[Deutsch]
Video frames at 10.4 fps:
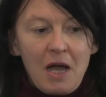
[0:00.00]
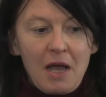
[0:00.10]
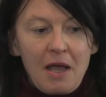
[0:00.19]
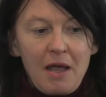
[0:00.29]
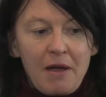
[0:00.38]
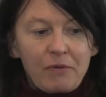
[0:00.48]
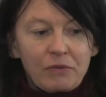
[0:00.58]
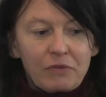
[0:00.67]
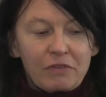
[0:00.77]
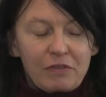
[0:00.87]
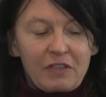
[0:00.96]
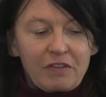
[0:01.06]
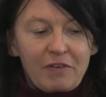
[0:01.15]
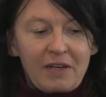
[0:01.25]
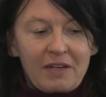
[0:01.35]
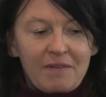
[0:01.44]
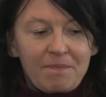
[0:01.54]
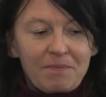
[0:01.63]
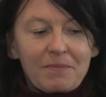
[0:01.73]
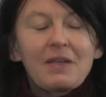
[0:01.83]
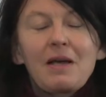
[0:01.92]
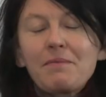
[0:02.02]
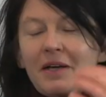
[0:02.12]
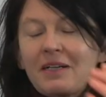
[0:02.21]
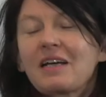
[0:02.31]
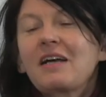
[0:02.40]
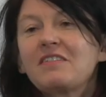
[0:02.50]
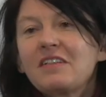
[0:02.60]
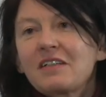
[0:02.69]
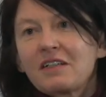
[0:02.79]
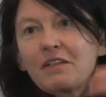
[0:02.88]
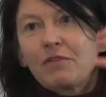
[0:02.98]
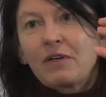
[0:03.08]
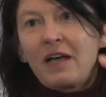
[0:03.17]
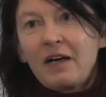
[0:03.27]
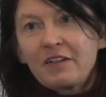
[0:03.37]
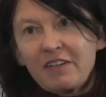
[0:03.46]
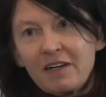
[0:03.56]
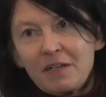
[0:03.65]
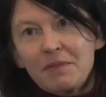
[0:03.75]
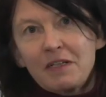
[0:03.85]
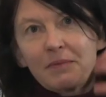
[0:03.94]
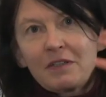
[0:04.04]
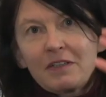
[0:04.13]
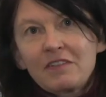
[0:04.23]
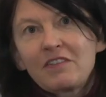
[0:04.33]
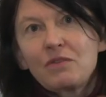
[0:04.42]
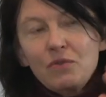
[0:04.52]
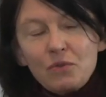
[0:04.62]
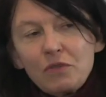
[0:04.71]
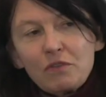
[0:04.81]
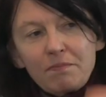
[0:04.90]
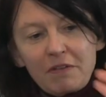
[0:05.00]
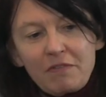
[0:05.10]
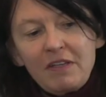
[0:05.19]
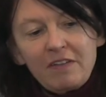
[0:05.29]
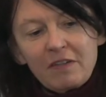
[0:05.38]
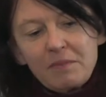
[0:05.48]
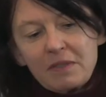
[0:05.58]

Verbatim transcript: Äh, und insofern kann man eigentlich keine sichere Vorhersage machen. Man kann es nicht beweisen.